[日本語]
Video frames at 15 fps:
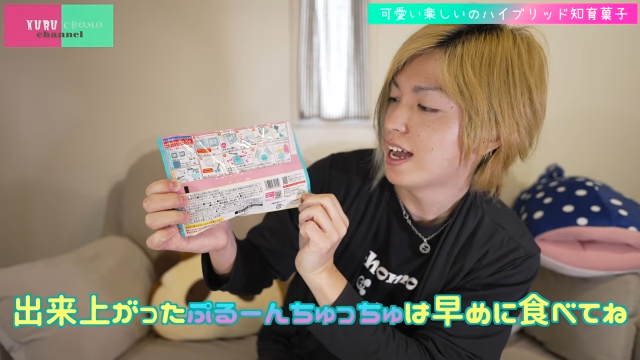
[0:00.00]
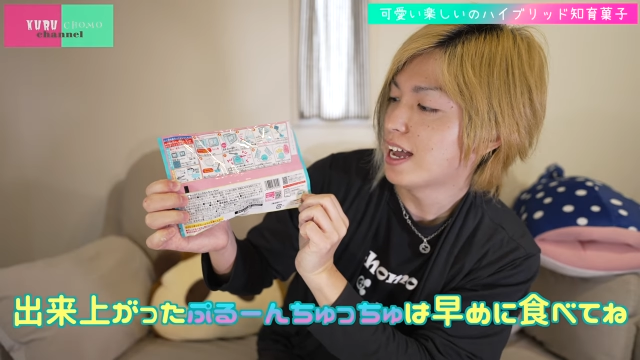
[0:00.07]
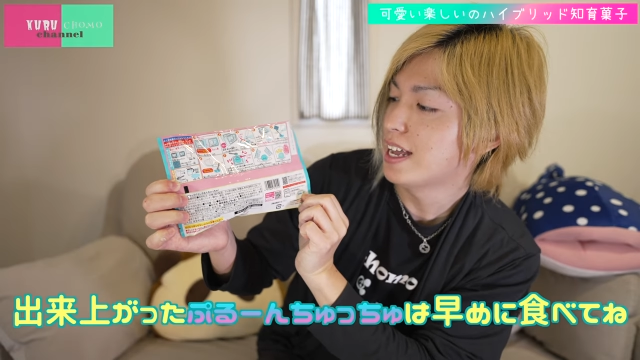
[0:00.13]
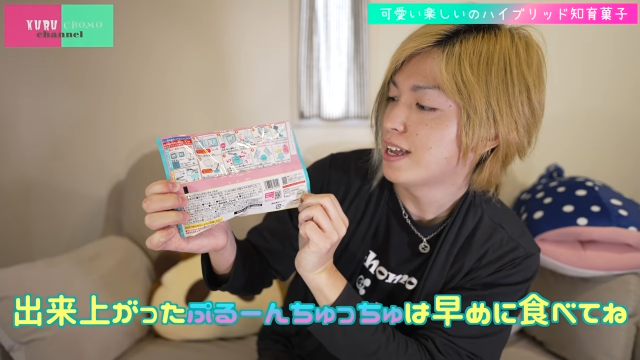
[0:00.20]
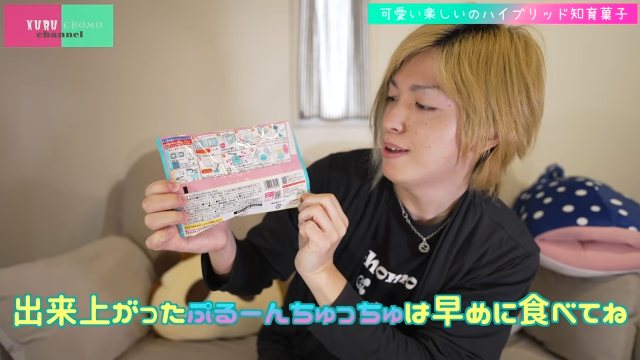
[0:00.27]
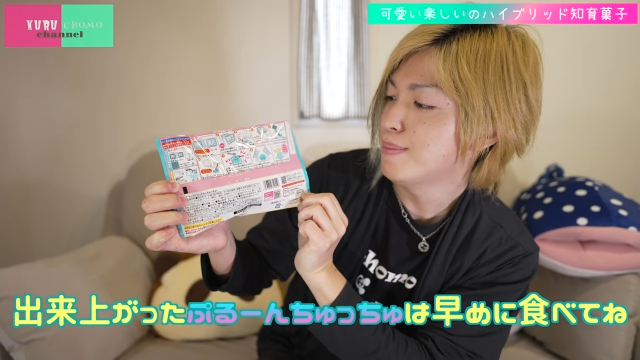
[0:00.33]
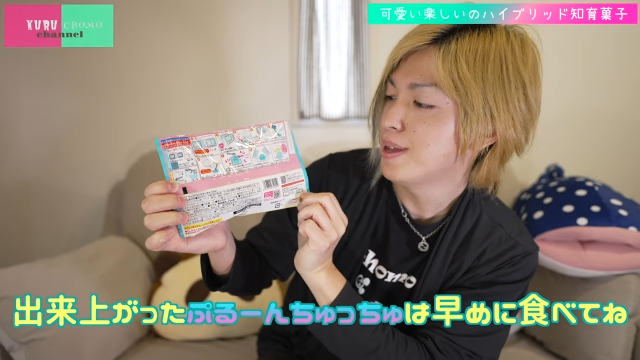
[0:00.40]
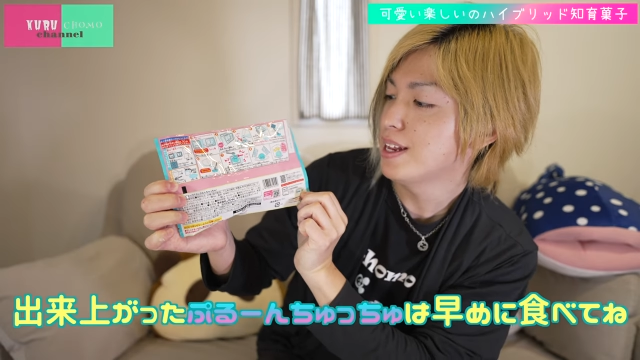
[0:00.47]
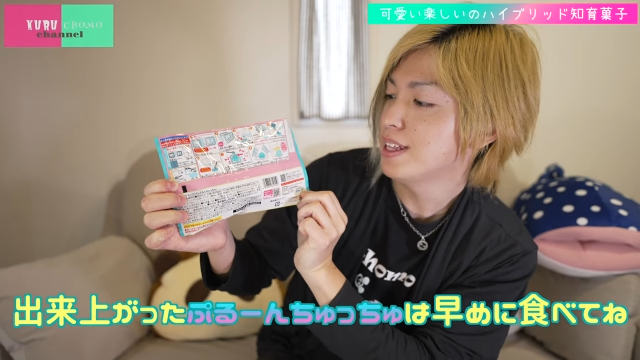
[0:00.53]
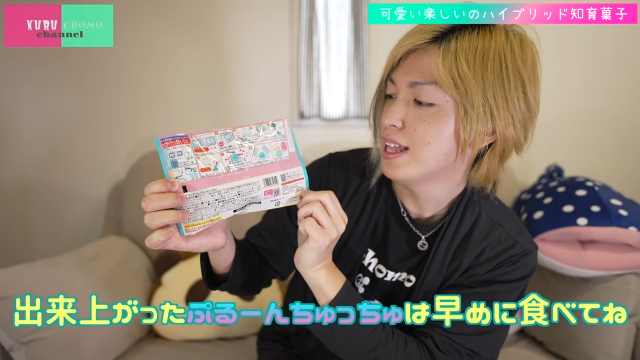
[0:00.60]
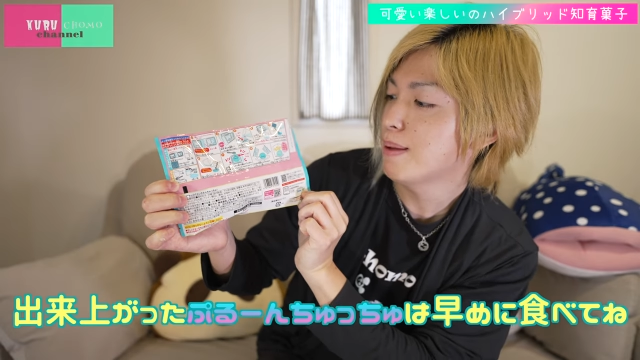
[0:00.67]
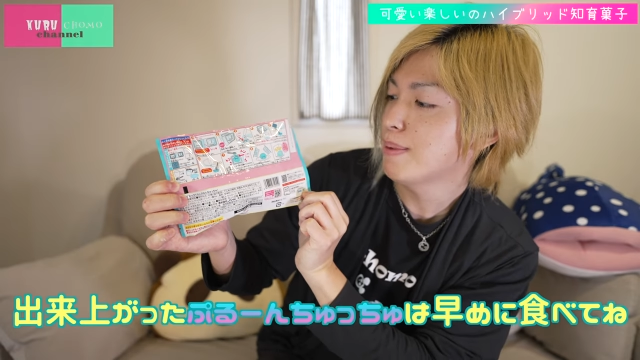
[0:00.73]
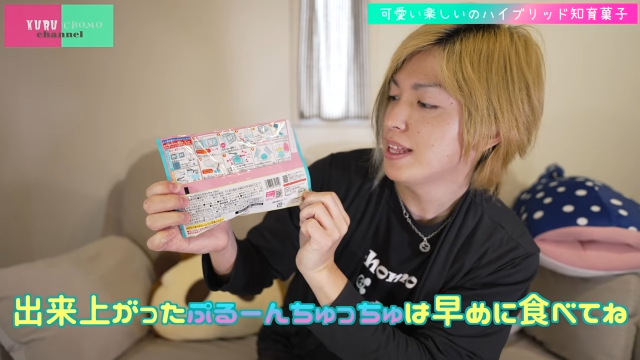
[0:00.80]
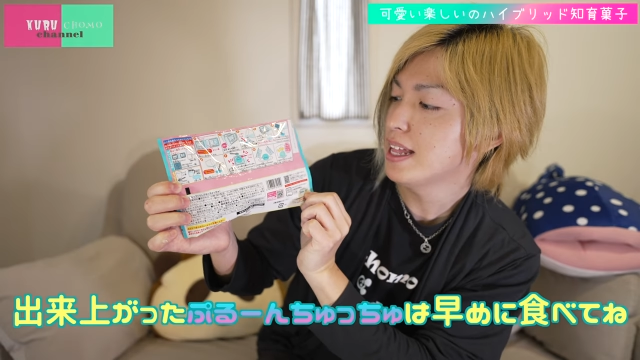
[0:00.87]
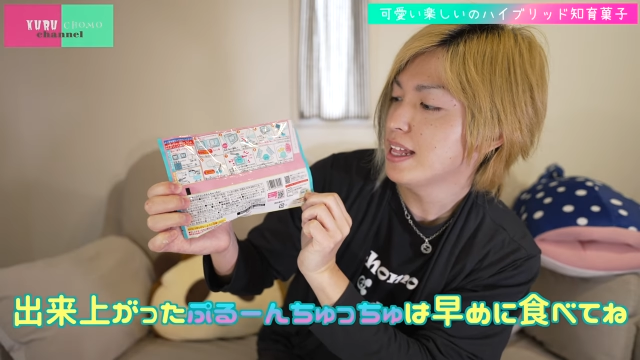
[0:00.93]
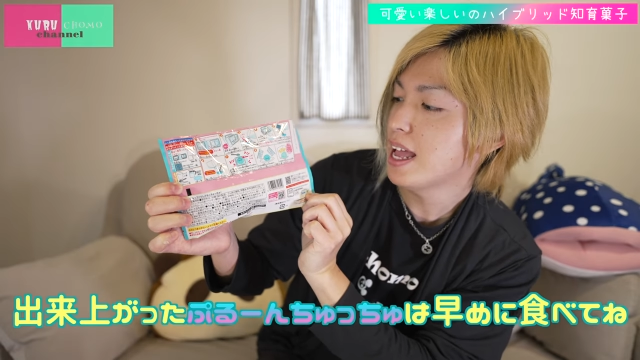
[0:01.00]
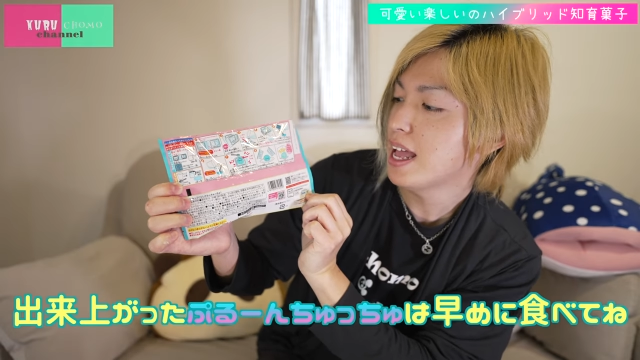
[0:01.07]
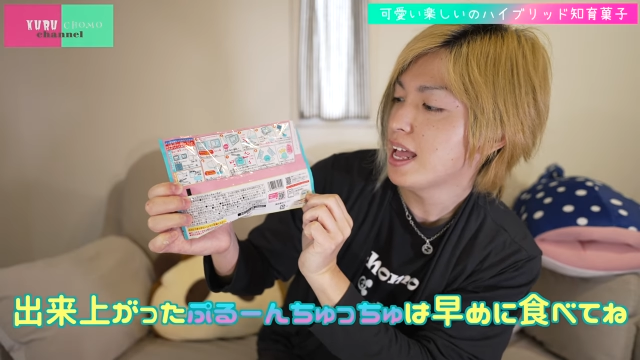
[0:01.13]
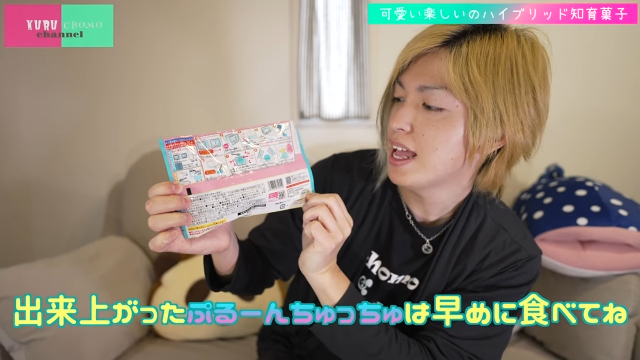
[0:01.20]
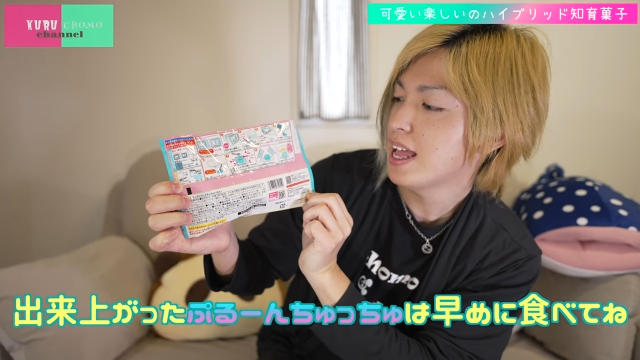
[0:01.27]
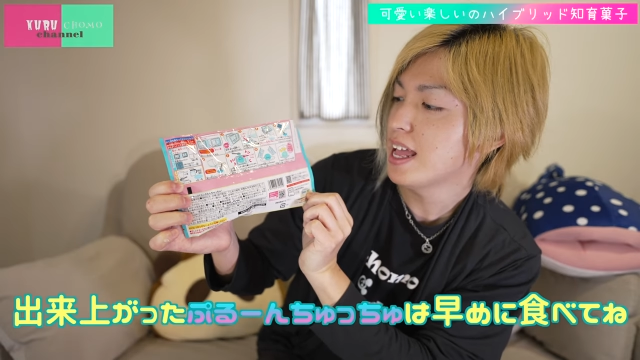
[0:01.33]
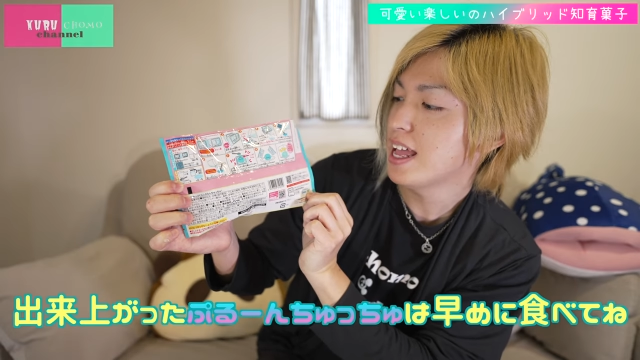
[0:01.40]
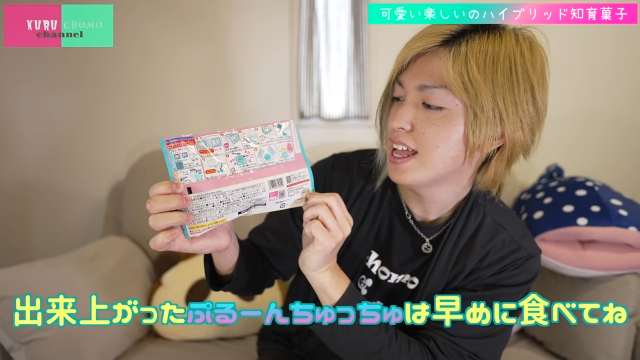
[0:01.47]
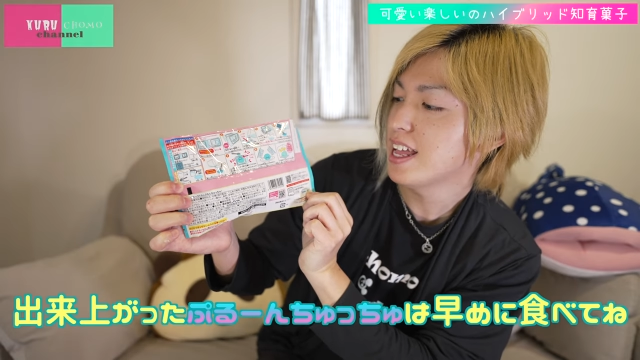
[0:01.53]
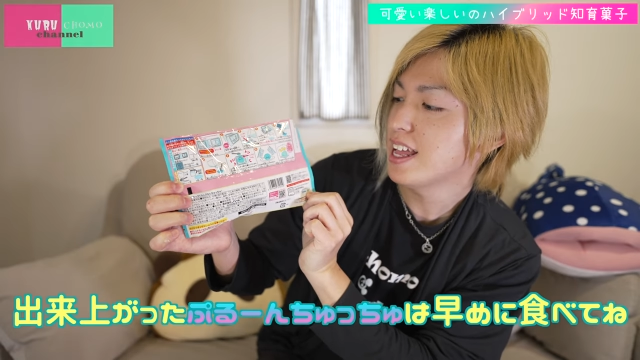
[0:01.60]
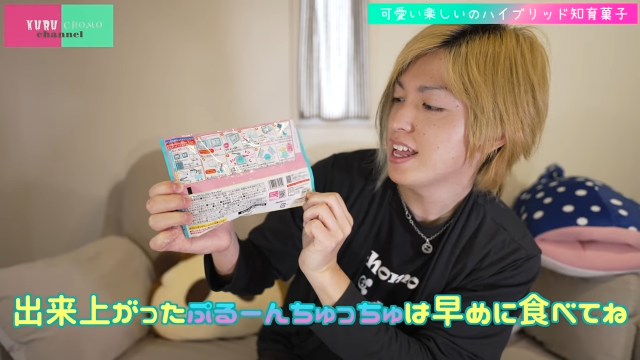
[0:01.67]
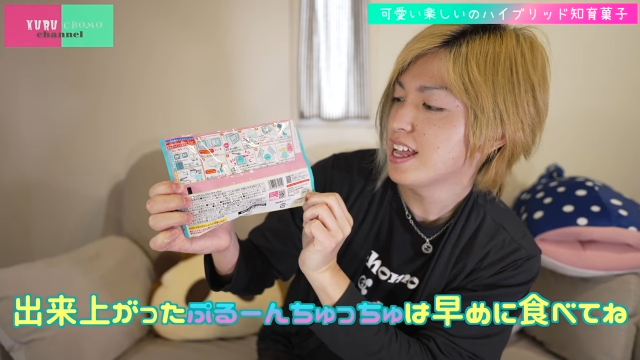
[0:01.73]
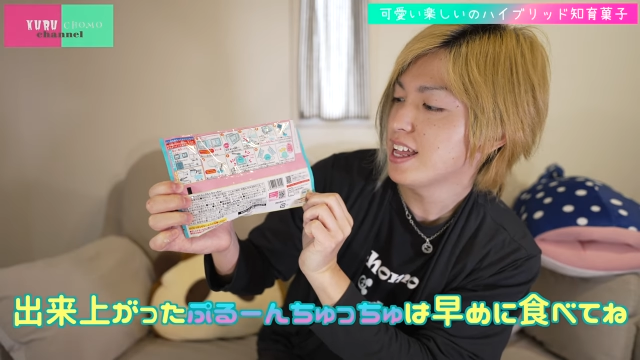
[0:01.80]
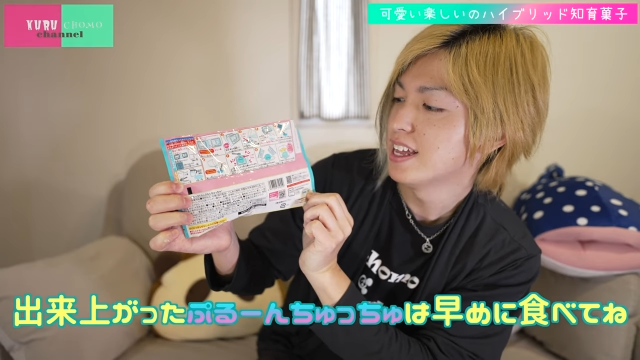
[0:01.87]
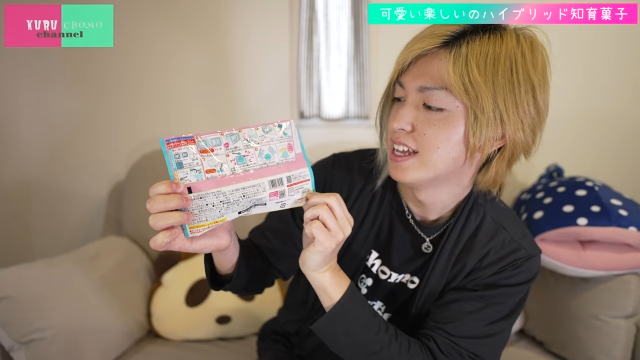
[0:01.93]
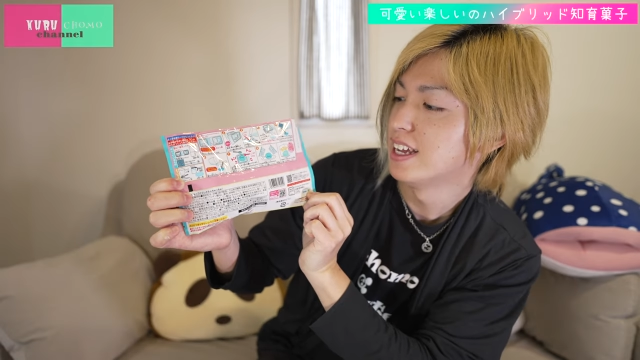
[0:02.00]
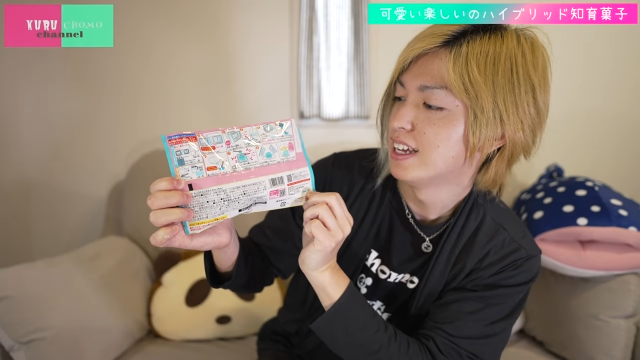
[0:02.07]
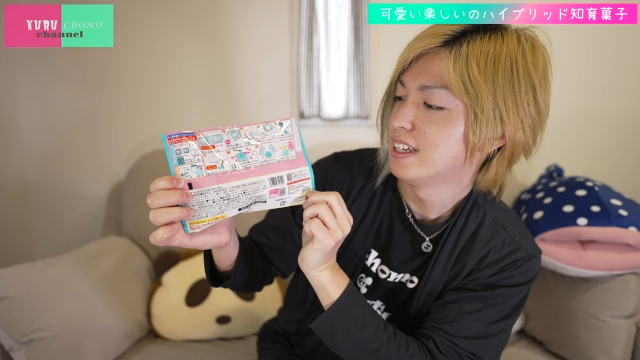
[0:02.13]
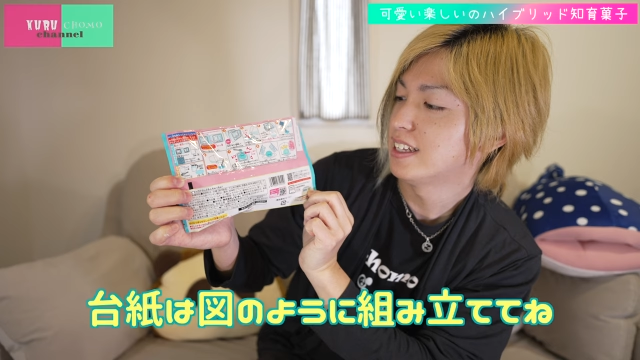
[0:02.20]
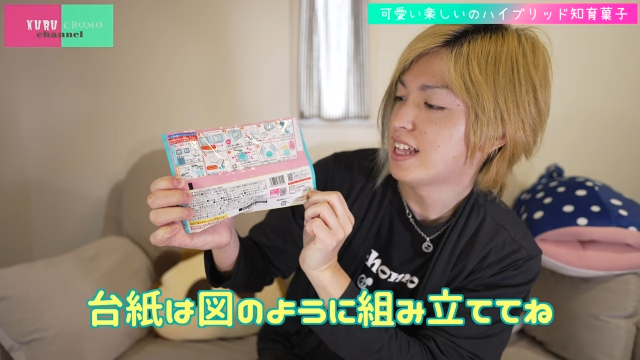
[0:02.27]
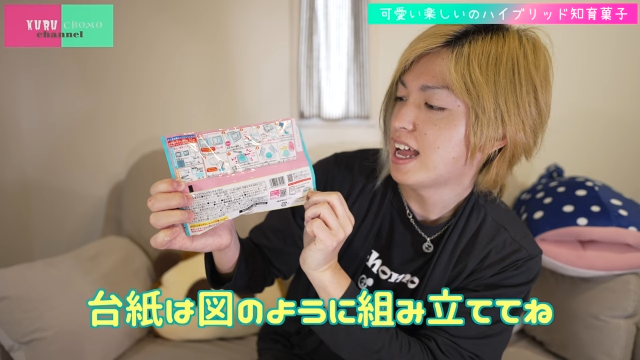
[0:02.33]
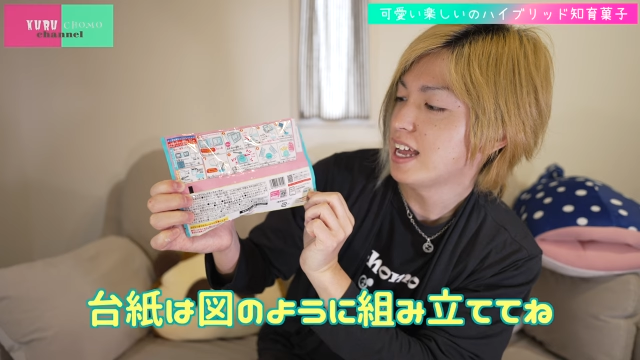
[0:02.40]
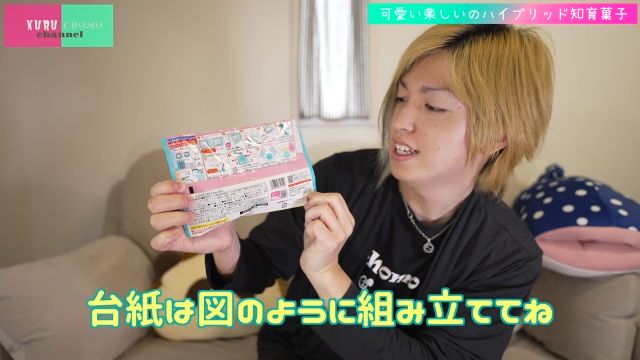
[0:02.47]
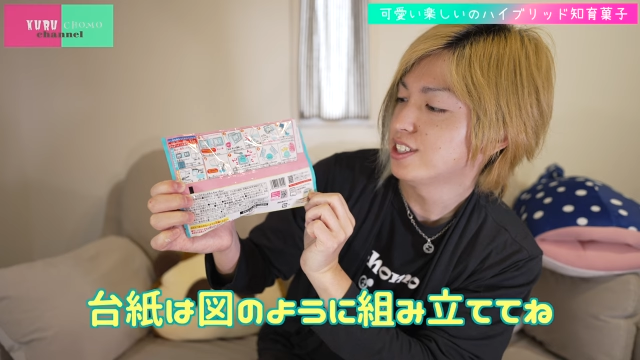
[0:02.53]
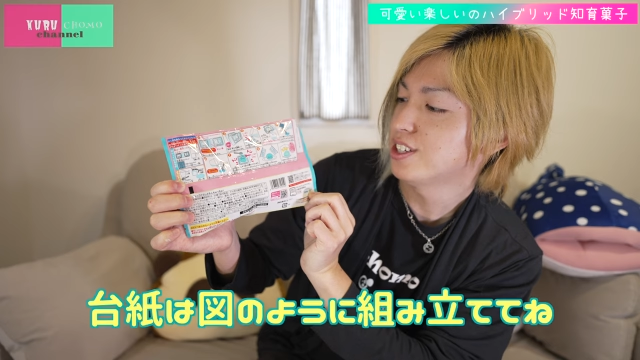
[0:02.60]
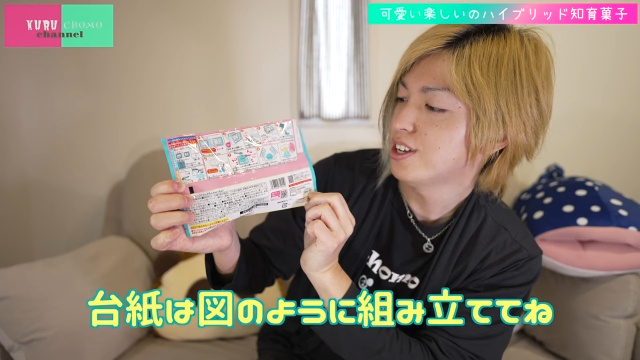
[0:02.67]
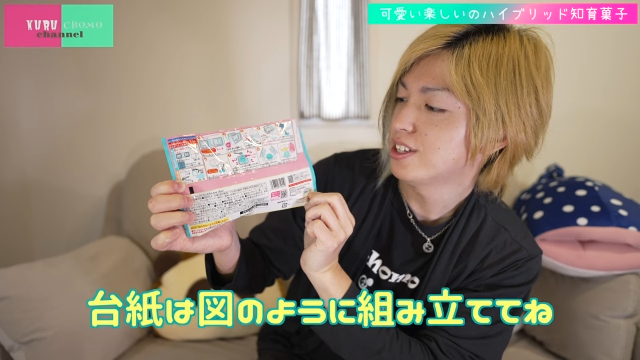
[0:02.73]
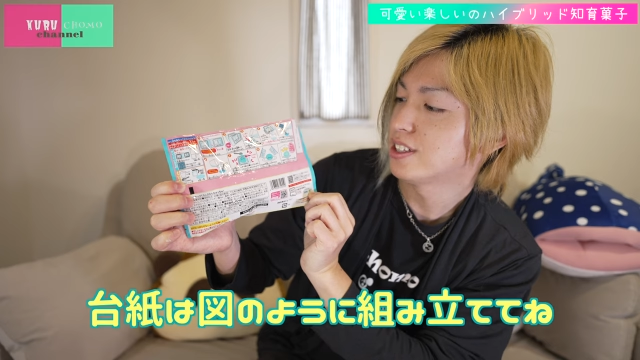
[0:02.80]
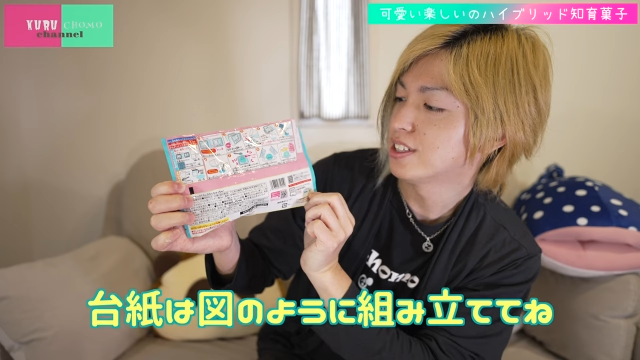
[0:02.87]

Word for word: 早めに食べてね。台紙を